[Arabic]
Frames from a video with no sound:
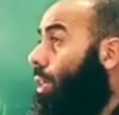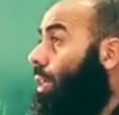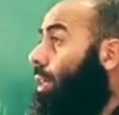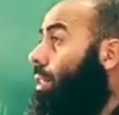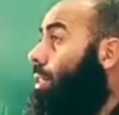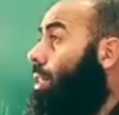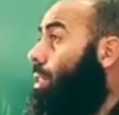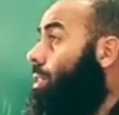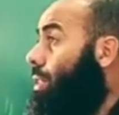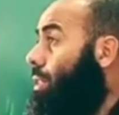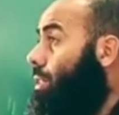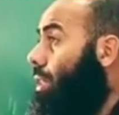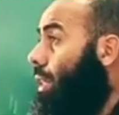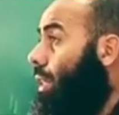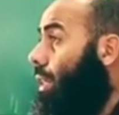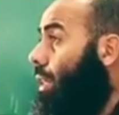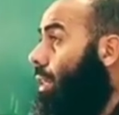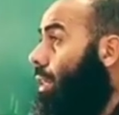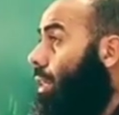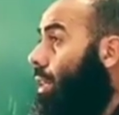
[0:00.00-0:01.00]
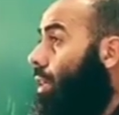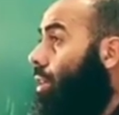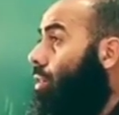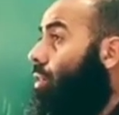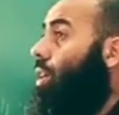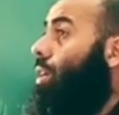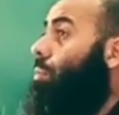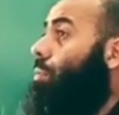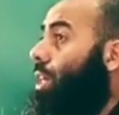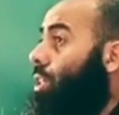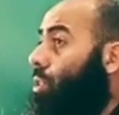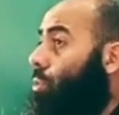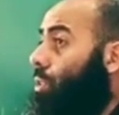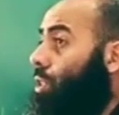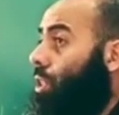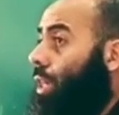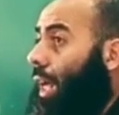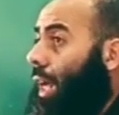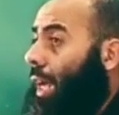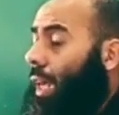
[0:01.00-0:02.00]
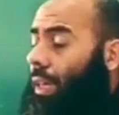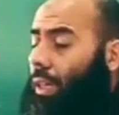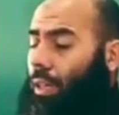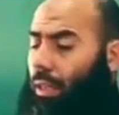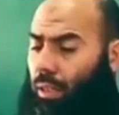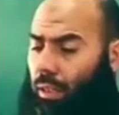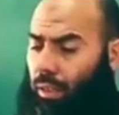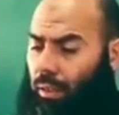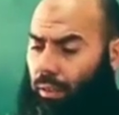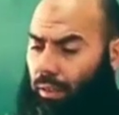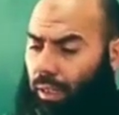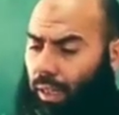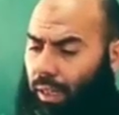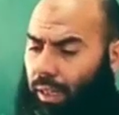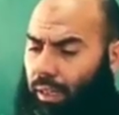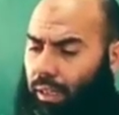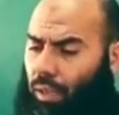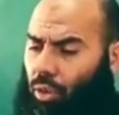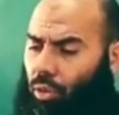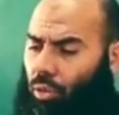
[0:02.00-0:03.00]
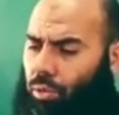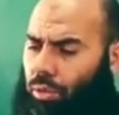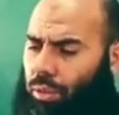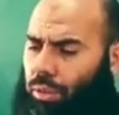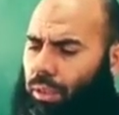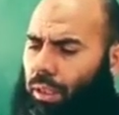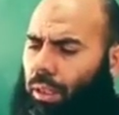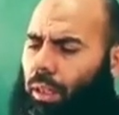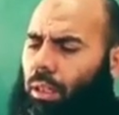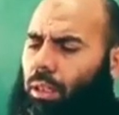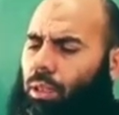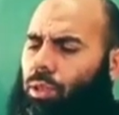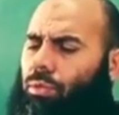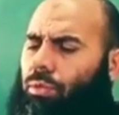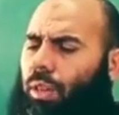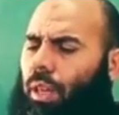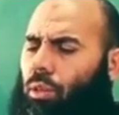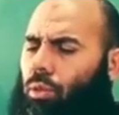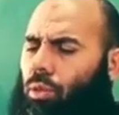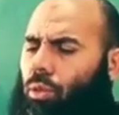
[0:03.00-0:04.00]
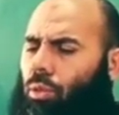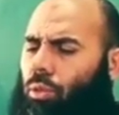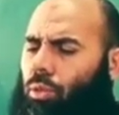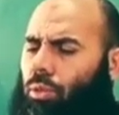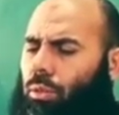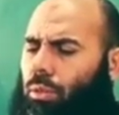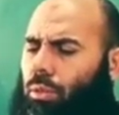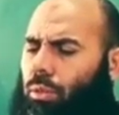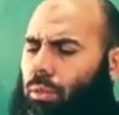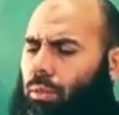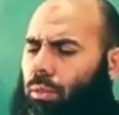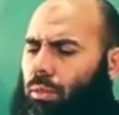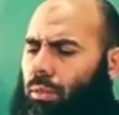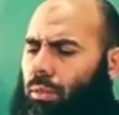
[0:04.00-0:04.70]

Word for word: ولا لا تنازلت عليه ولا ما عجبكش الحال تلاقينا خوت تفارقوا خوت